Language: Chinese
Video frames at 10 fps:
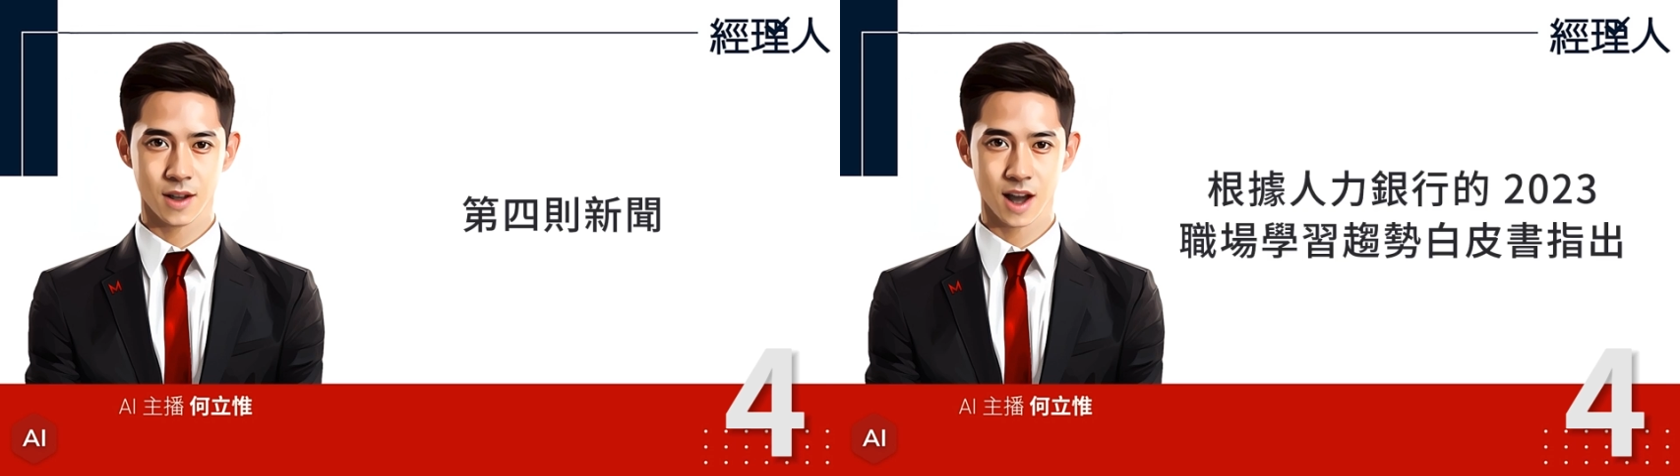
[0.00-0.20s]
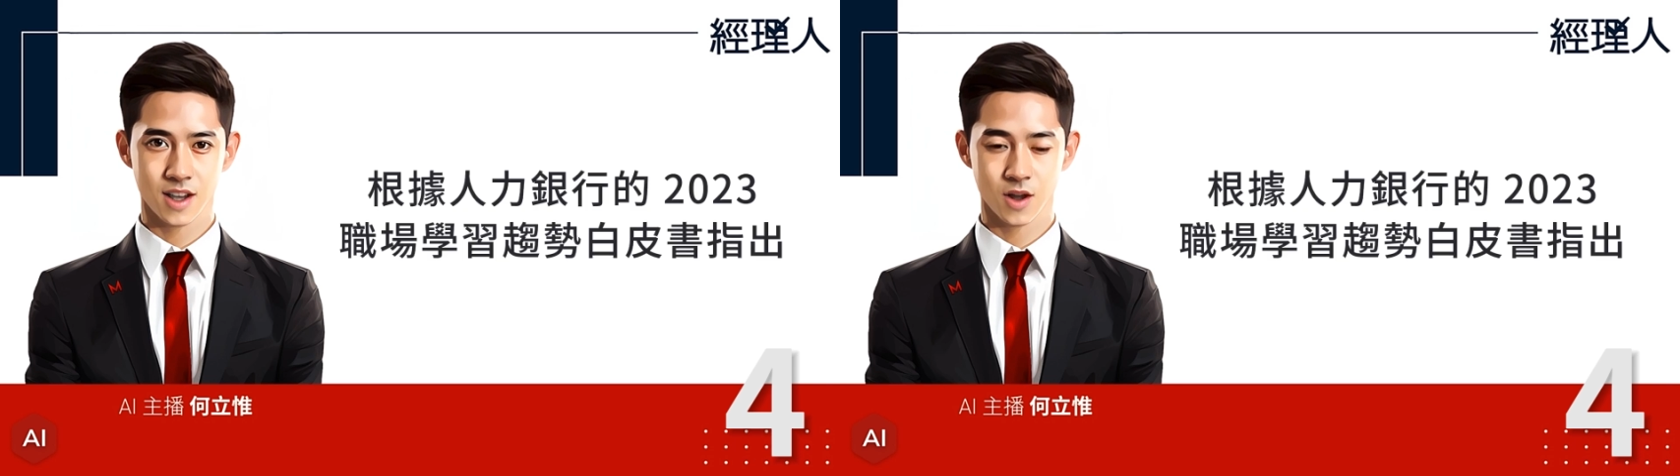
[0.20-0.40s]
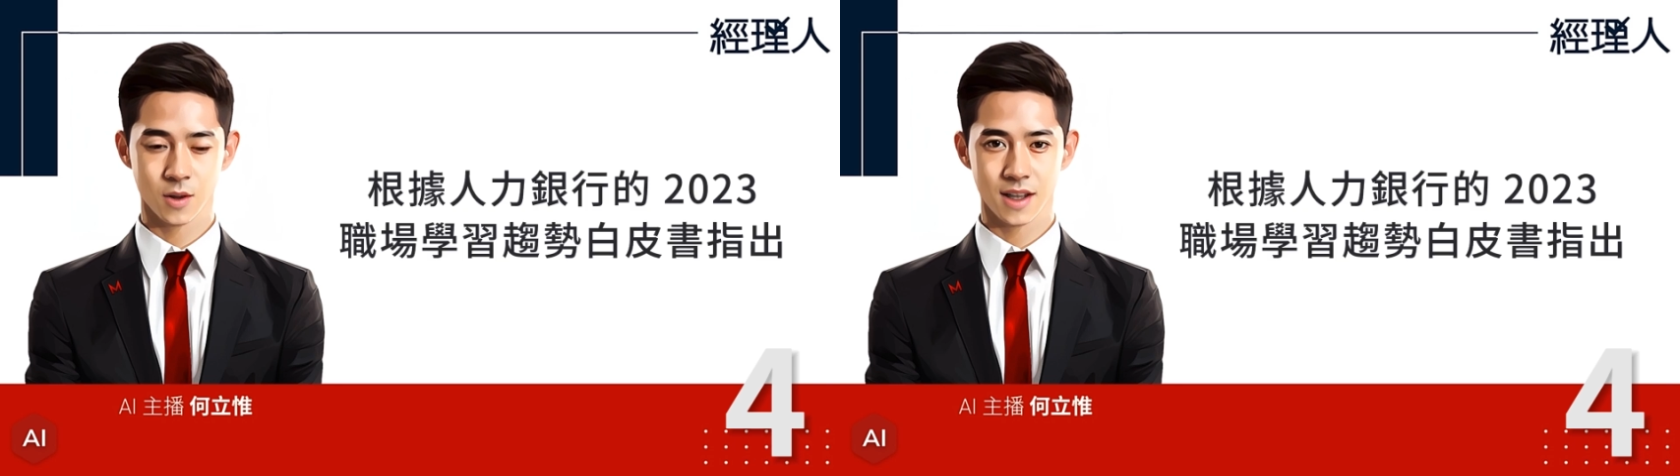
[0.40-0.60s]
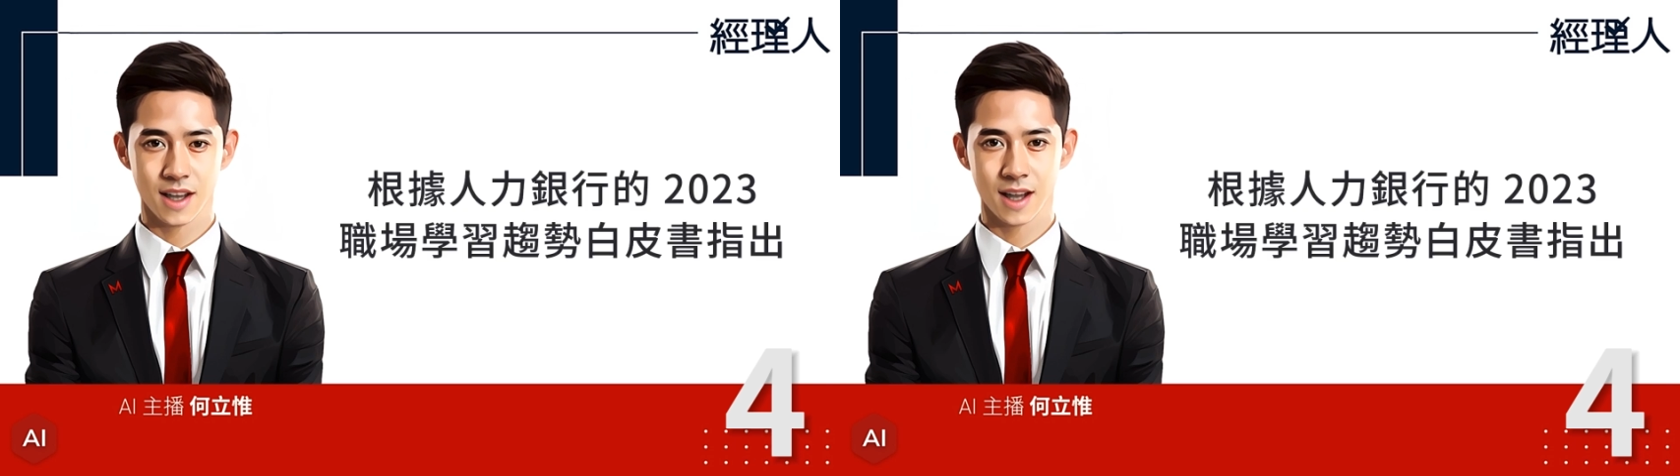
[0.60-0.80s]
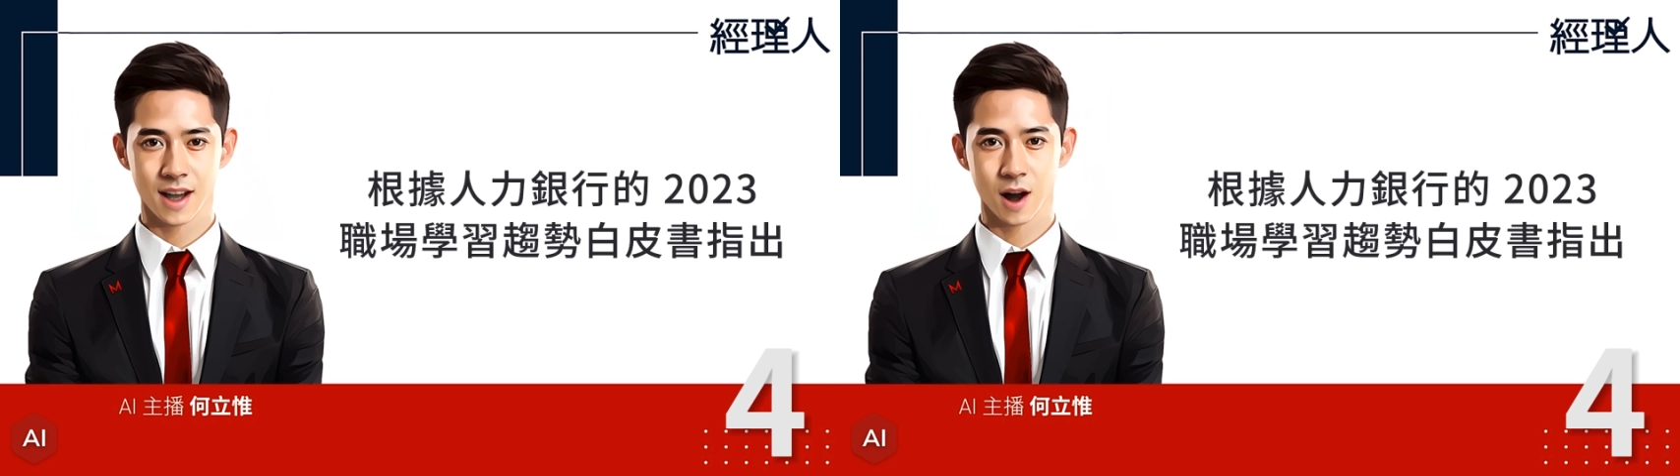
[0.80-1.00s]
根据人
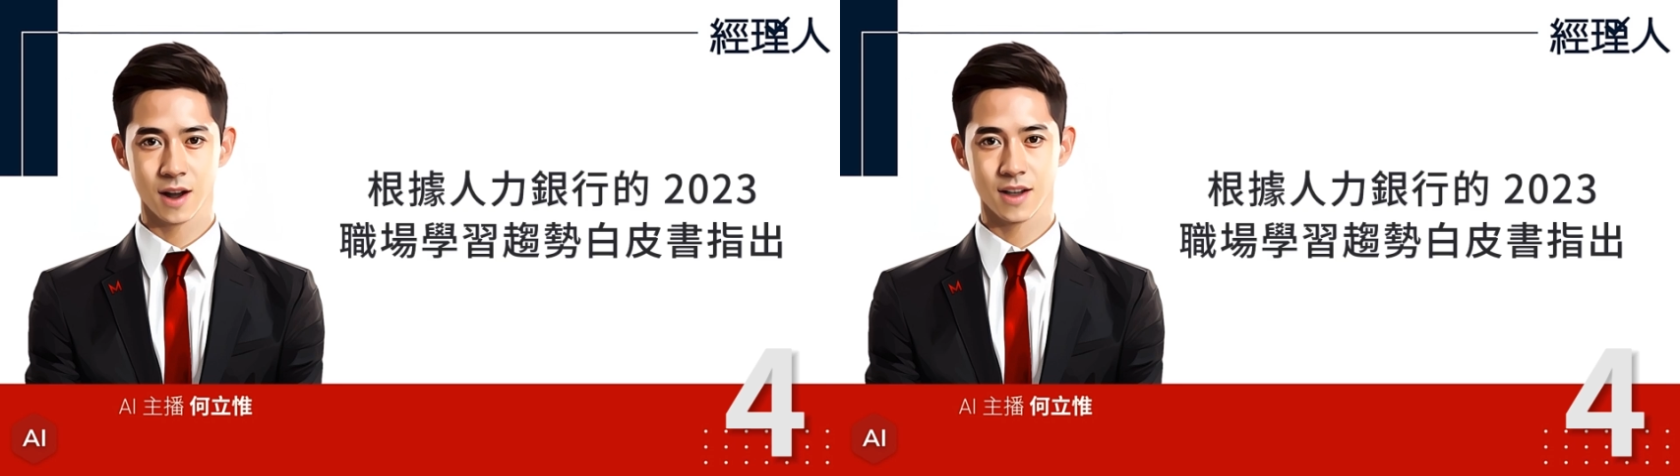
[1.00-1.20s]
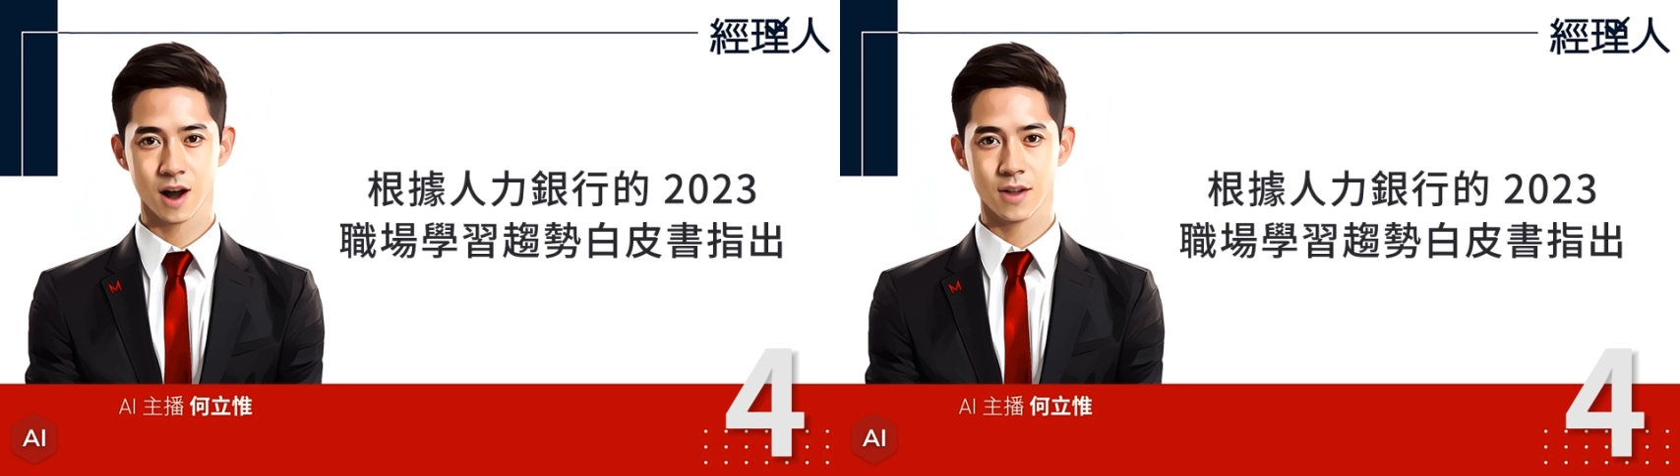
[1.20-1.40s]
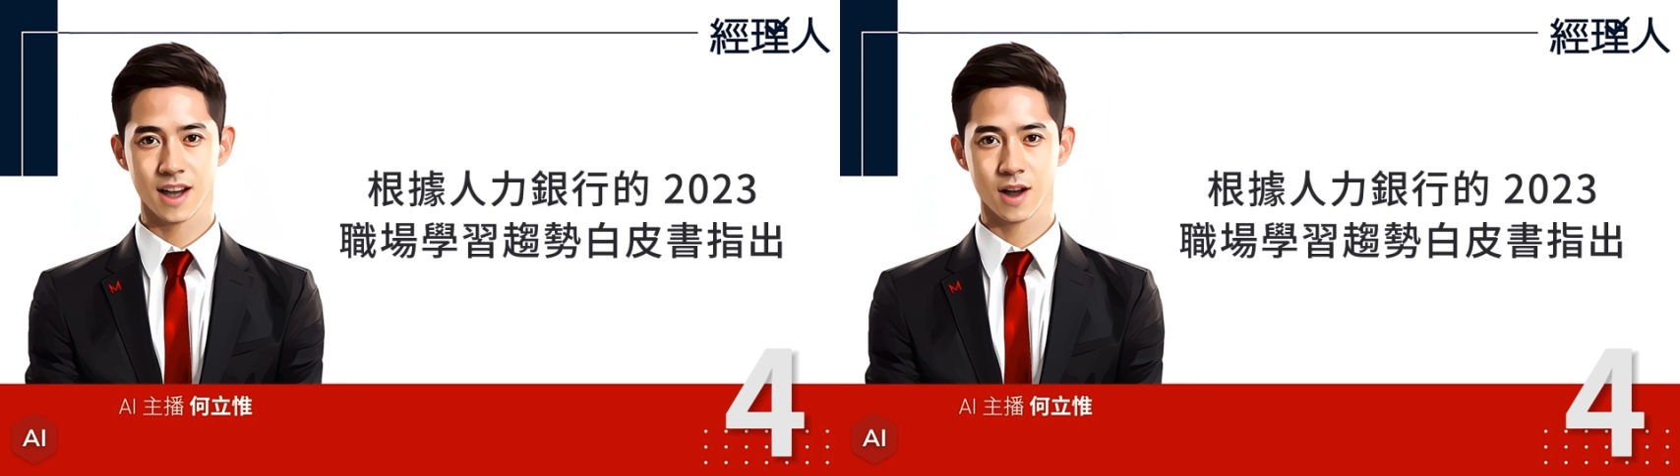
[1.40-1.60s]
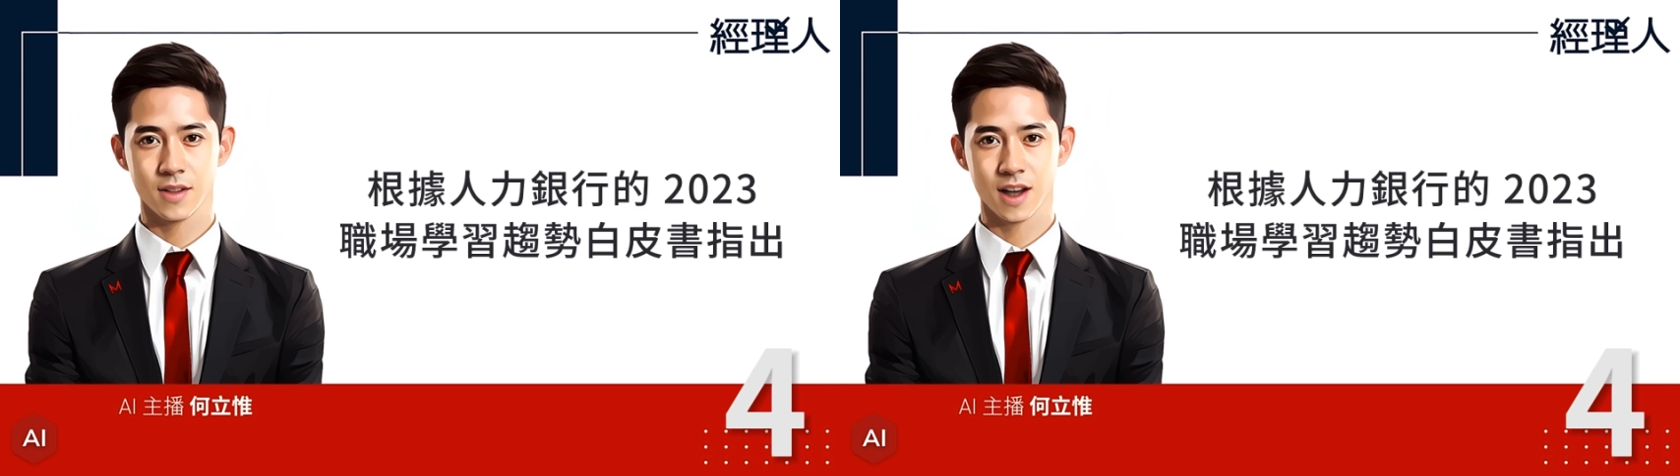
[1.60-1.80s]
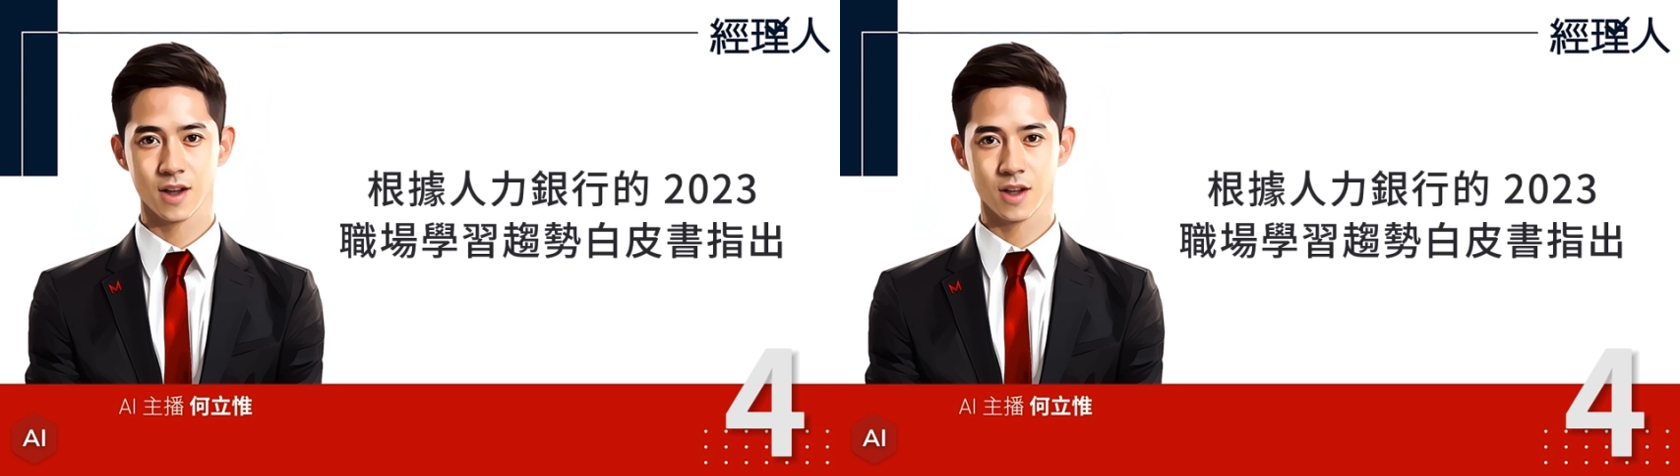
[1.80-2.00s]
力银行的二零二
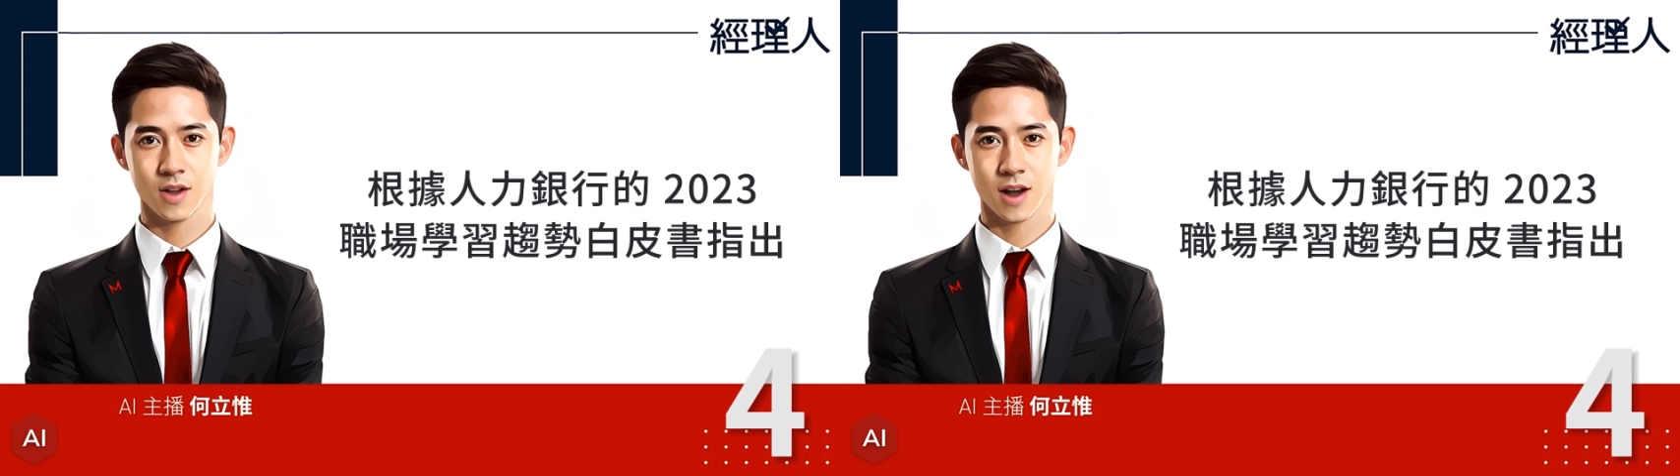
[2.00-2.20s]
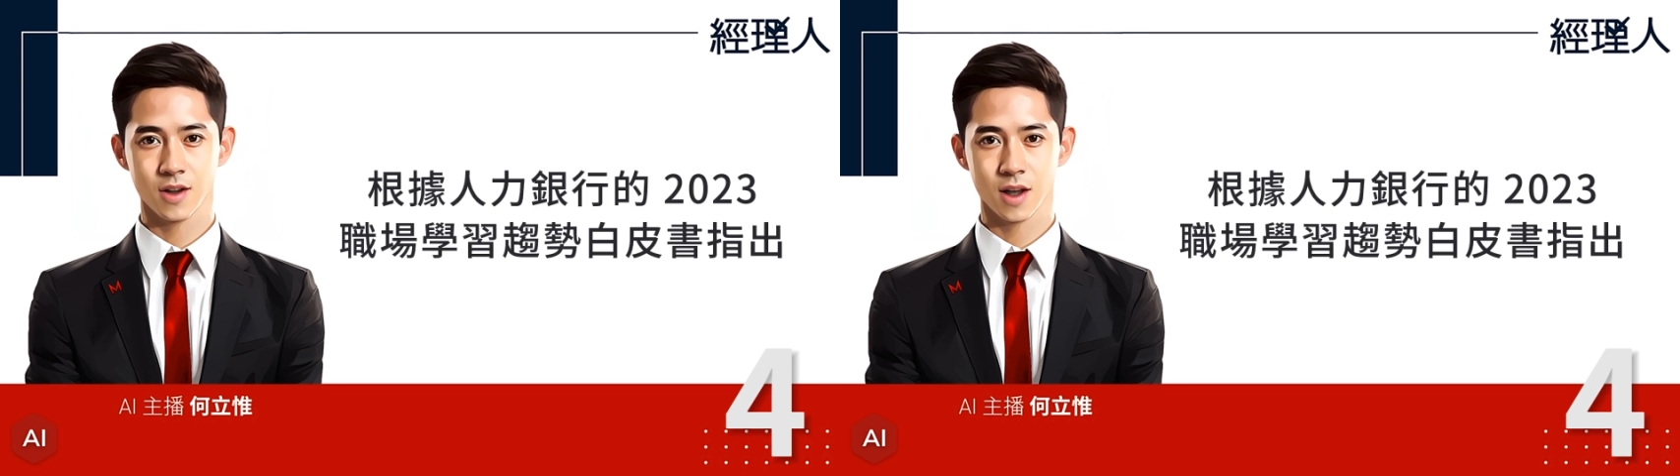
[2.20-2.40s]
三职场